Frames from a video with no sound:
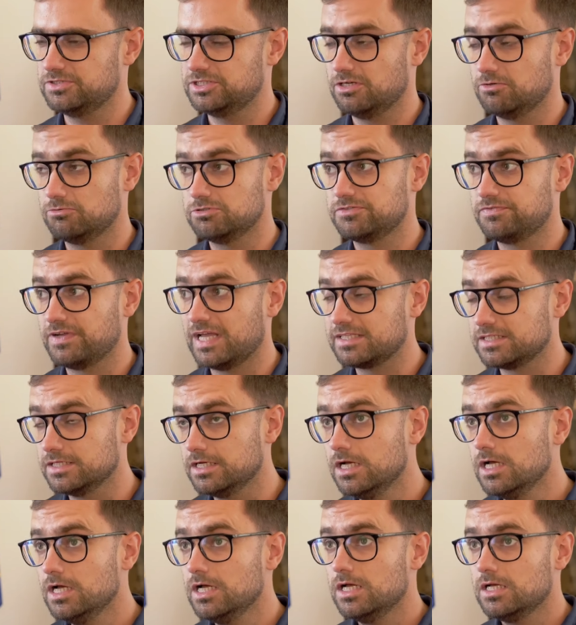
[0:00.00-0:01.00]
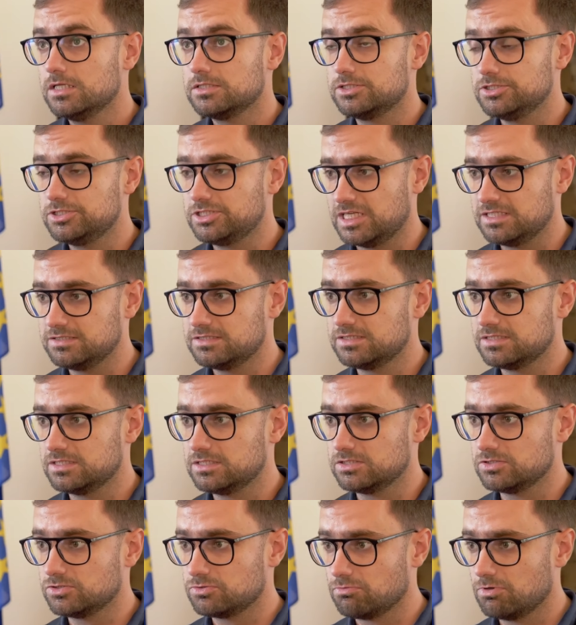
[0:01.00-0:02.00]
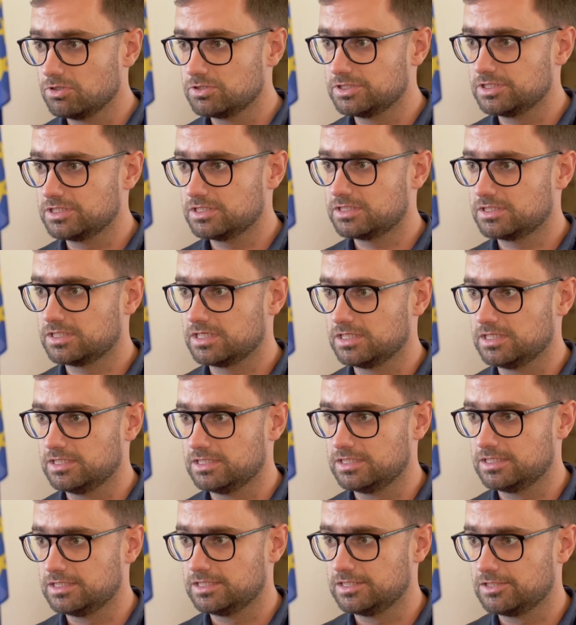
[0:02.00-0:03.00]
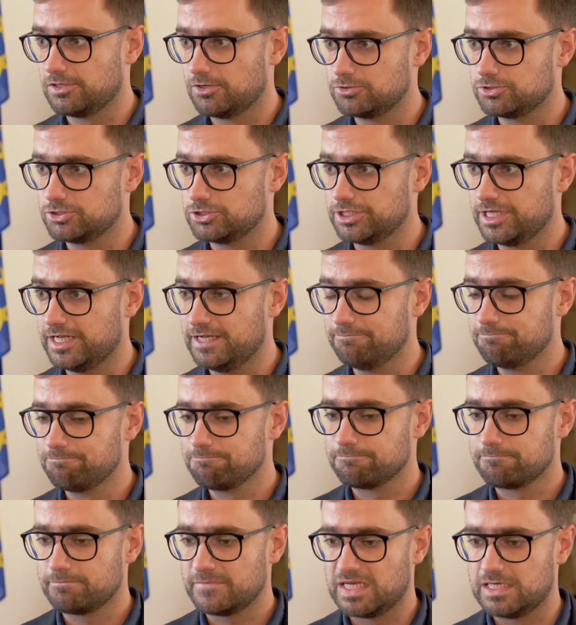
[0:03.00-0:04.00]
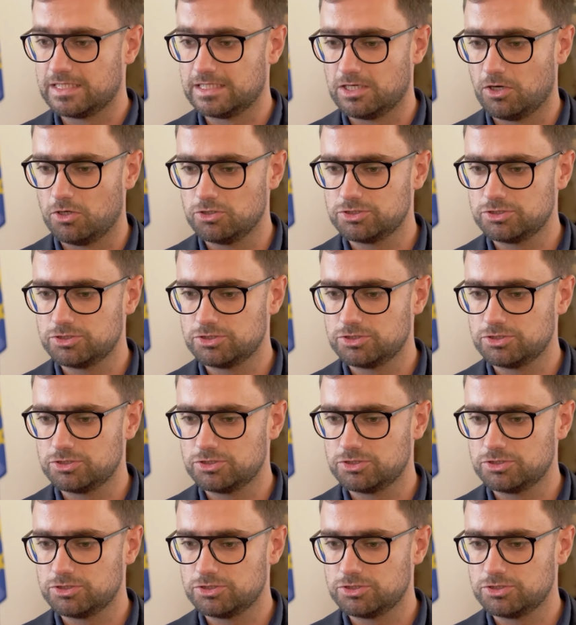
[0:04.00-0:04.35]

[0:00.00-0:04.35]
w działu światy, tysięcy złotych e, rocznie e,